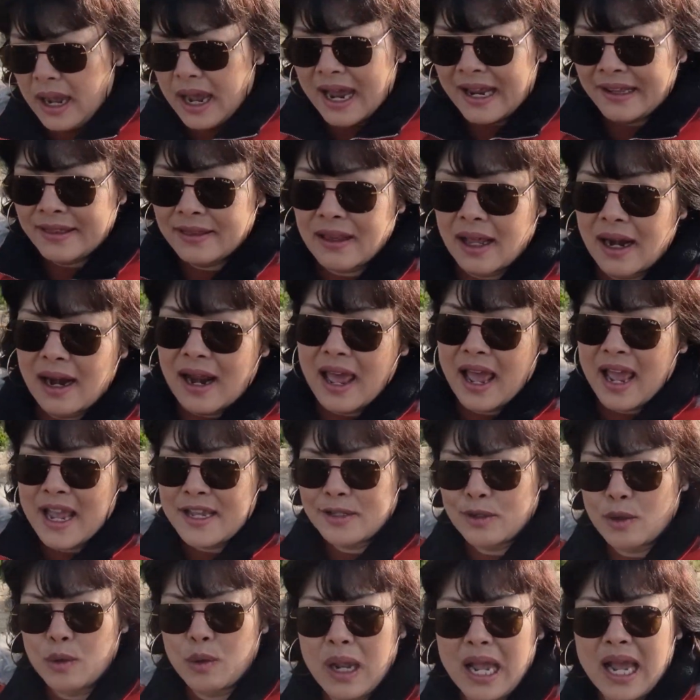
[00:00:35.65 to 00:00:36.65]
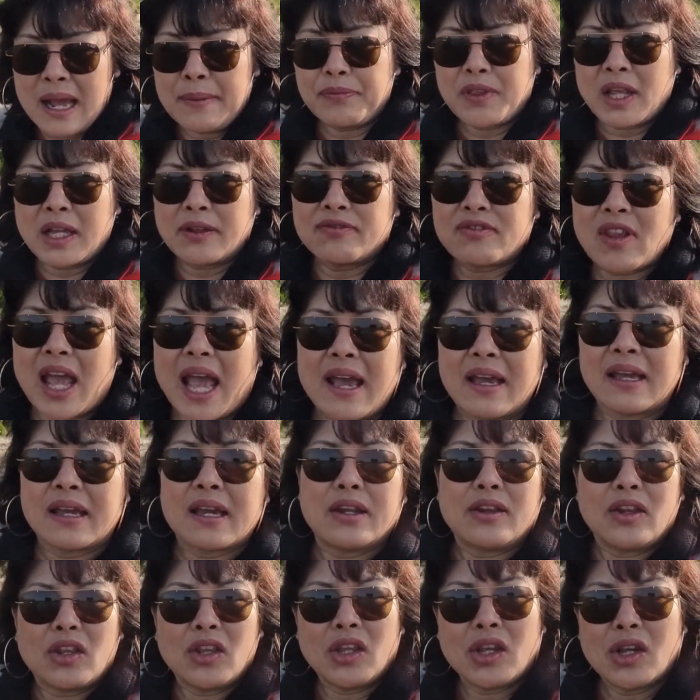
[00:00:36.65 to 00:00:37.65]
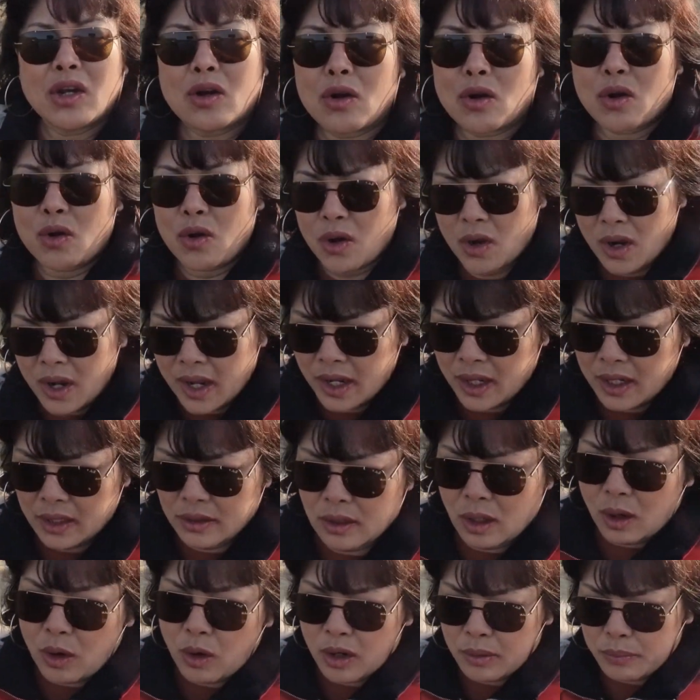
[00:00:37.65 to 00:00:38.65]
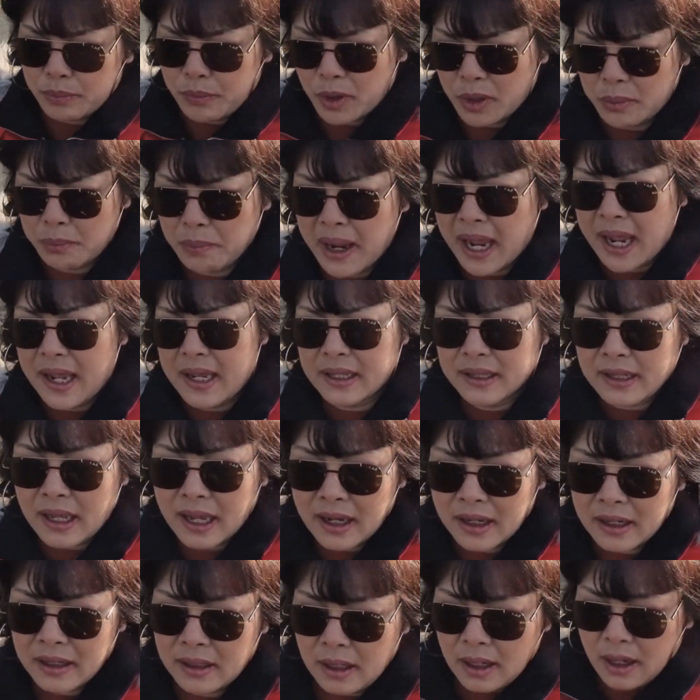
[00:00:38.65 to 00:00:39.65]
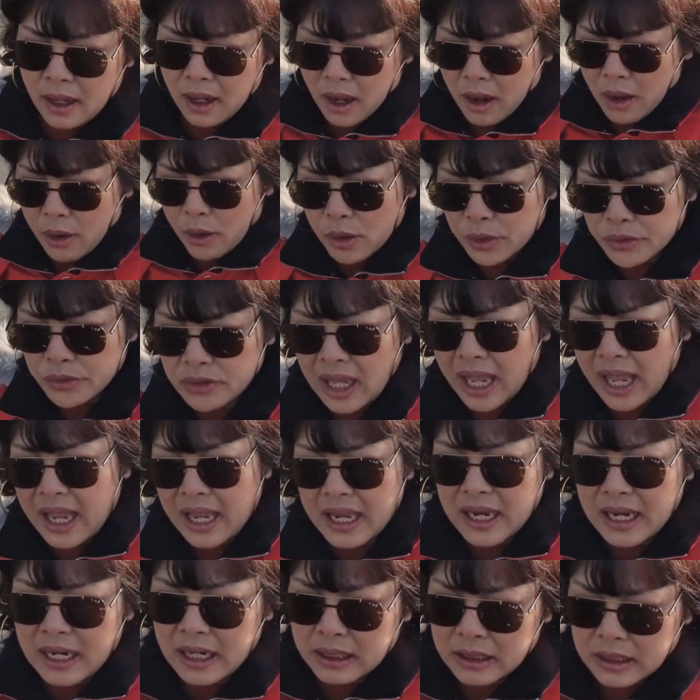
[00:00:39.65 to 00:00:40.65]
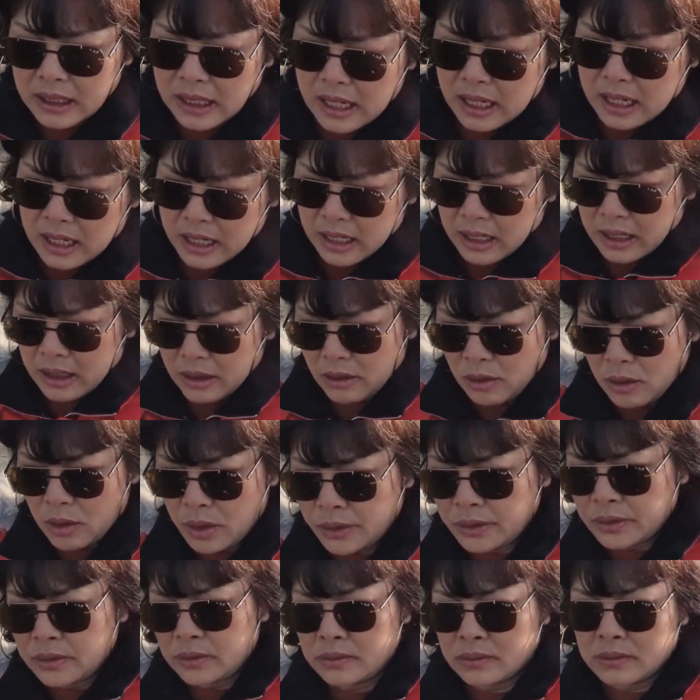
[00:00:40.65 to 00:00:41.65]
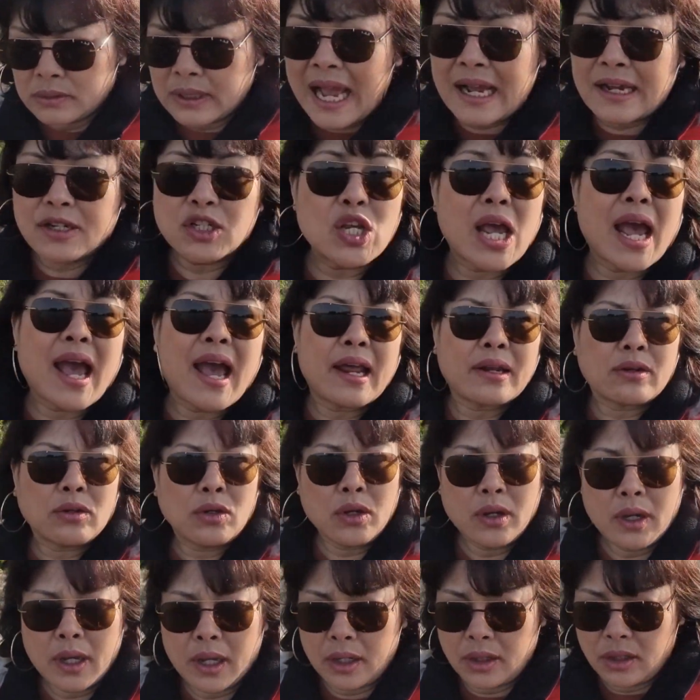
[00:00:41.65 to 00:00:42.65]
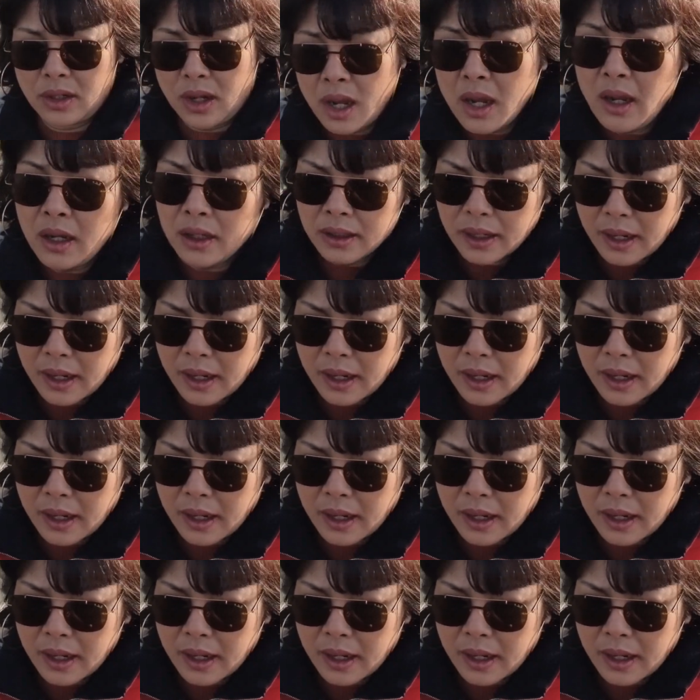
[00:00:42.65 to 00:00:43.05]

อันตรายสงครามต่าง ๆ ก็ดีก็ขอให้ตลอดปลอดภัยทั้งคนไทยแล้วก็คนต่างชาติเนาะค่ะเนาะ